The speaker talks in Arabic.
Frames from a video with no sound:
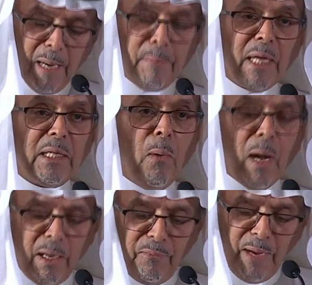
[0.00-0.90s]
لم
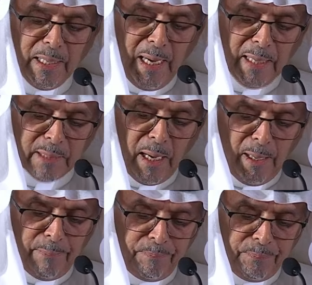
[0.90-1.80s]
يتوقف عن
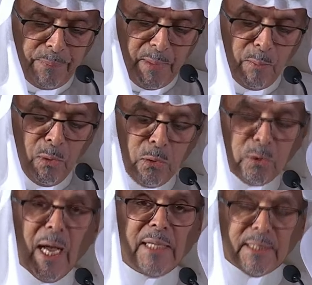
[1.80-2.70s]
العطاء منذ
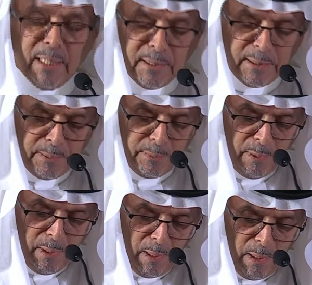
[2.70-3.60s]
تأسس
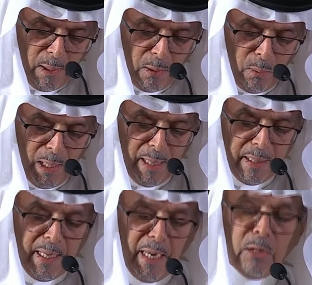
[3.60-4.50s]

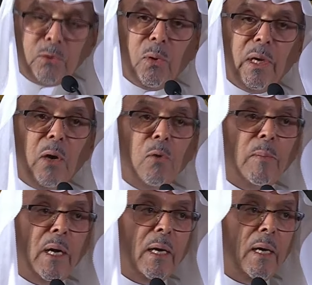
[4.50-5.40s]
والذي يعيش
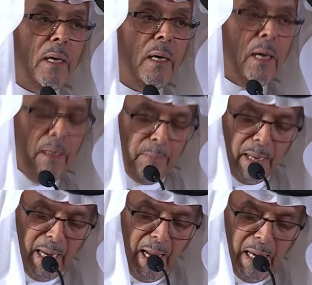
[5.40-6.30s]
اليوم
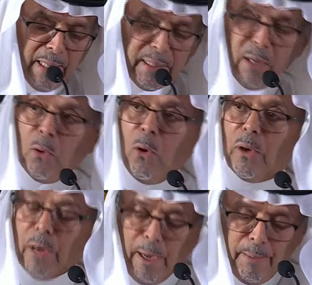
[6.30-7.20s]
مرحلة
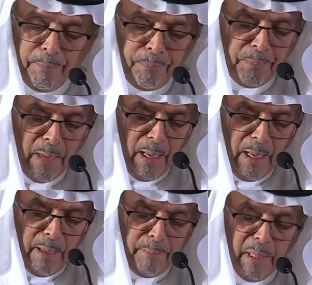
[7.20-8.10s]
أخرى
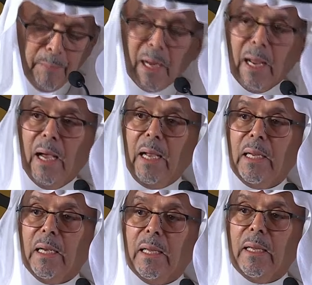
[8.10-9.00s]
من
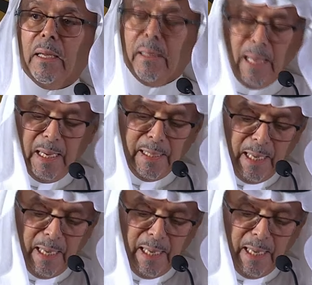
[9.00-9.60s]
مراحل ذلك